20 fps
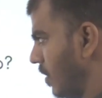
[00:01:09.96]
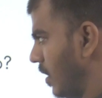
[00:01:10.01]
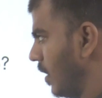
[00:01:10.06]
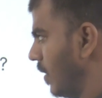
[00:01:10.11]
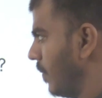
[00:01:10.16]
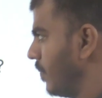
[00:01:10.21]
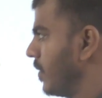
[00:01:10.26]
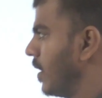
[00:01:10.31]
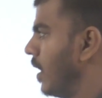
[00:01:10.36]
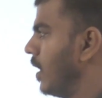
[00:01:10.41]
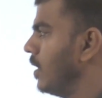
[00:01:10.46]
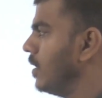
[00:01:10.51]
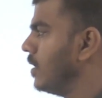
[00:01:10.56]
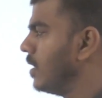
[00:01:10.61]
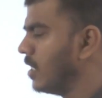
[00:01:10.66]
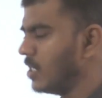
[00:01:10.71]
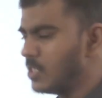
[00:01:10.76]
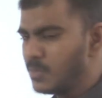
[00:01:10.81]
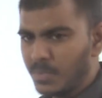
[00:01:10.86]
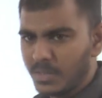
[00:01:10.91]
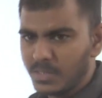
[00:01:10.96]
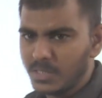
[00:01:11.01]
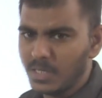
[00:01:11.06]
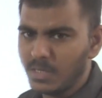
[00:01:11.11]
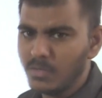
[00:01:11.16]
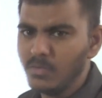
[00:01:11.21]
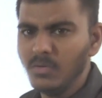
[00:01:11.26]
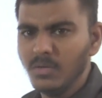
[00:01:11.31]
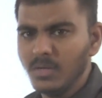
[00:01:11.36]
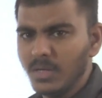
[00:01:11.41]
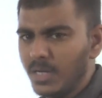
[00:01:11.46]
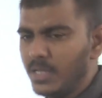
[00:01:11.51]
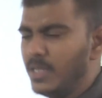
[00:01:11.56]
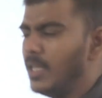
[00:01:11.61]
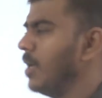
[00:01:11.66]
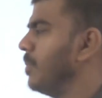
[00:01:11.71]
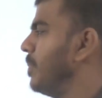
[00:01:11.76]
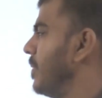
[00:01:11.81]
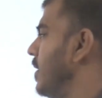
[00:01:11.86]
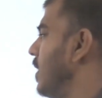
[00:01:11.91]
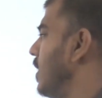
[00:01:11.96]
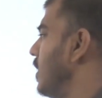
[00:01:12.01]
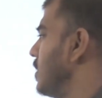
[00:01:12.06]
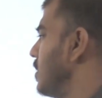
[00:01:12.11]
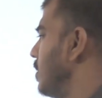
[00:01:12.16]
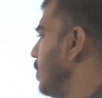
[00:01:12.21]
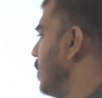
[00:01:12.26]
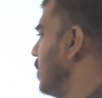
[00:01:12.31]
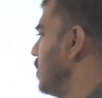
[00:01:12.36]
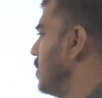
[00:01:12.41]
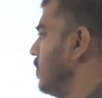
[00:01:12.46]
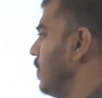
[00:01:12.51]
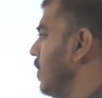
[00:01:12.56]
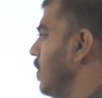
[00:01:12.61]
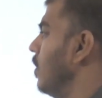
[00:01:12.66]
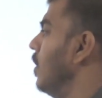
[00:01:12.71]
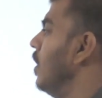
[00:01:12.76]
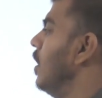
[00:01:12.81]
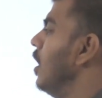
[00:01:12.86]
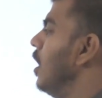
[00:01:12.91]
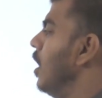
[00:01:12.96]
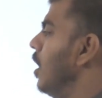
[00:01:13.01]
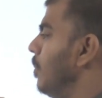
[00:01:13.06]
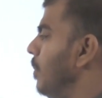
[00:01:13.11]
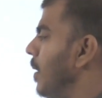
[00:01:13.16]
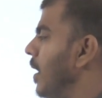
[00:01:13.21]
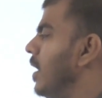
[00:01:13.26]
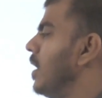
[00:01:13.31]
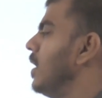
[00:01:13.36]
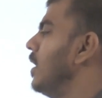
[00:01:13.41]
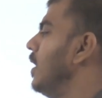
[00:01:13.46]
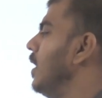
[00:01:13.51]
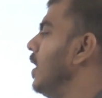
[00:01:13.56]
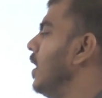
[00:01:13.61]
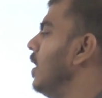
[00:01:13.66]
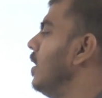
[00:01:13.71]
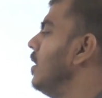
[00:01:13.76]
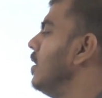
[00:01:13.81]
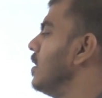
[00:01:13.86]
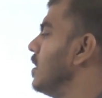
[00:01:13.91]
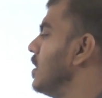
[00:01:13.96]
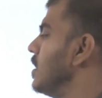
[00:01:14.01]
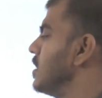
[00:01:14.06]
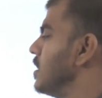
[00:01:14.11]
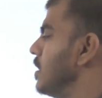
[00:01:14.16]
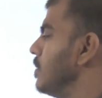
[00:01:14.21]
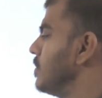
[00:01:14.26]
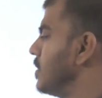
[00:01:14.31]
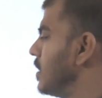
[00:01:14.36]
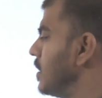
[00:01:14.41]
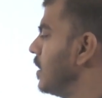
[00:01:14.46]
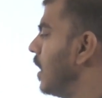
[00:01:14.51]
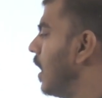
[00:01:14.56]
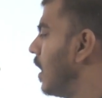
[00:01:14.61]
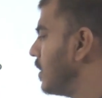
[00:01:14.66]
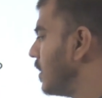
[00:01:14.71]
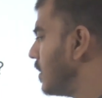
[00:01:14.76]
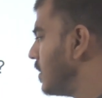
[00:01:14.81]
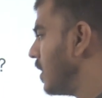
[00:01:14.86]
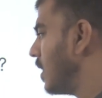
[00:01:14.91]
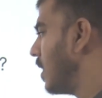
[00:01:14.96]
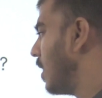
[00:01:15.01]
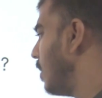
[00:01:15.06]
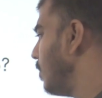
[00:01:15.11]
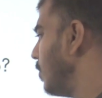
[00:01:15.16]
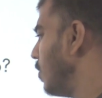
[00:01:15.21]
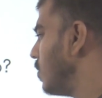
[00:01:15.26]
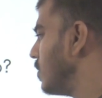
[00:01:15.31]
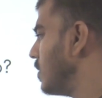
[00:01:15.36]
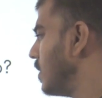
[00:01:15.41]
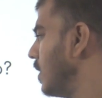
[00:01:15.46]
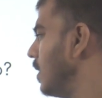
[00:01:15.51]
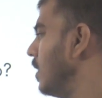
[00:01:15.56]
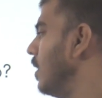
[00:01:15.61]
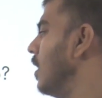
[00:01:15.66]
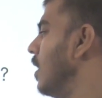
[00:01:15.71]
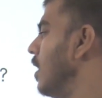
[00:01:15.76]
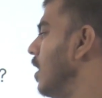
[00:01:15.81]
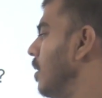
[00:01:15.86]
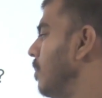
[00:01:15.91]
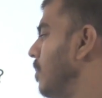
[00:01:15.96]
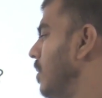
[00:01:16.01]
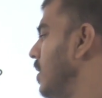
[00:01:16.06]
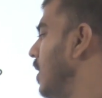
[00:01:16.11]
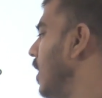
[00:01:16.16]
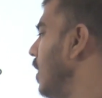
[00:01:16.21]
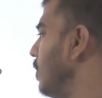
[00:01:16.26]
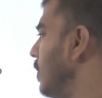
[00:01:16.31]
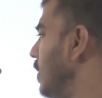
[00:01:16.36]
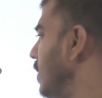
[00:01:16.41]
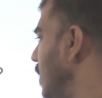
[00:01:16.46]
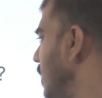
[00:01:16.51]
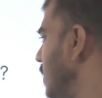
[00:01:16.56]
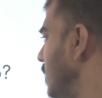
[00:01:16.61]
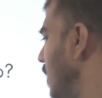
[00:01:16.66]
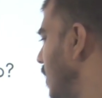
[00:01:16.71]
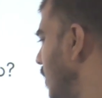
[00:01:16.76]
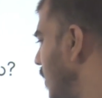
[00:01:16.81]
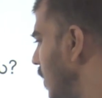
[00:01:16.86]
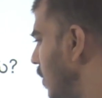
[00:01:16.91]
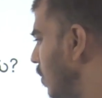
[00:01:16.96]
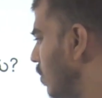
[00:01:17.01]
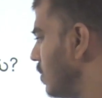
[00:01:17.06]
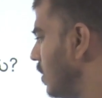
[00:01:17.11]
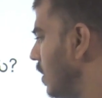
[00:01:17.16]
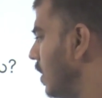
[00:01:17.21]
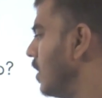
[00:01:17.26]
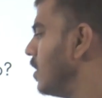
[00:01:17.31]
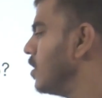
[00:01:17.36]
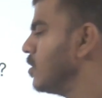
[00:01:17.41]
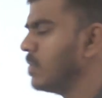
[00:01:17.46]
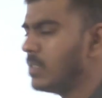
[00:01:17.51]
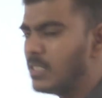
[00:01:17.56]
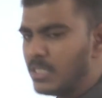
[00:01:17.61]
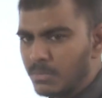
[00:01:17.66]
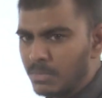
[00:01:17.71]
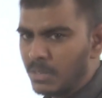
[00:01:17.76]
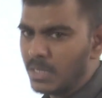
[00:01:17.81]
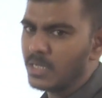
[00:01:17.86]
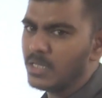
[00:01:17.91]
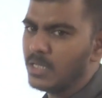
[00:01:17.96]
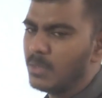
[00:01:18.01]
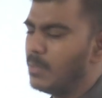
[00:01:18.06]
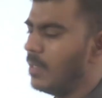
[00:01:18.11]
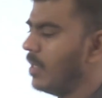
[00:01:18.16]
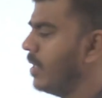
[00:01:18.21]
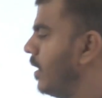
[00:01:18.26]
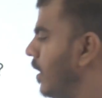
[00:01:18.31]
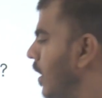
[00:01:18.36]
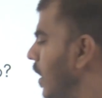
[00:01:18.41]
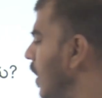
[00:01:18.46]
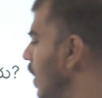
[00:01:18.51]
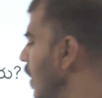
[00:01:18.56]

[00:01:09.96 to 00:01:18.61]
అంటారు అనంత కస్పర్దారు క్రింది ఏ పథకానికి సంబంధించిన వారు మేక్ ఇన్ ఇండియా సంసద్ ఆదర్శ గ్రామ యోజన ప్రధానమంత్రి జనధన్ యోజన స్వచ్ఛ భారత్ అభియాన్ అండి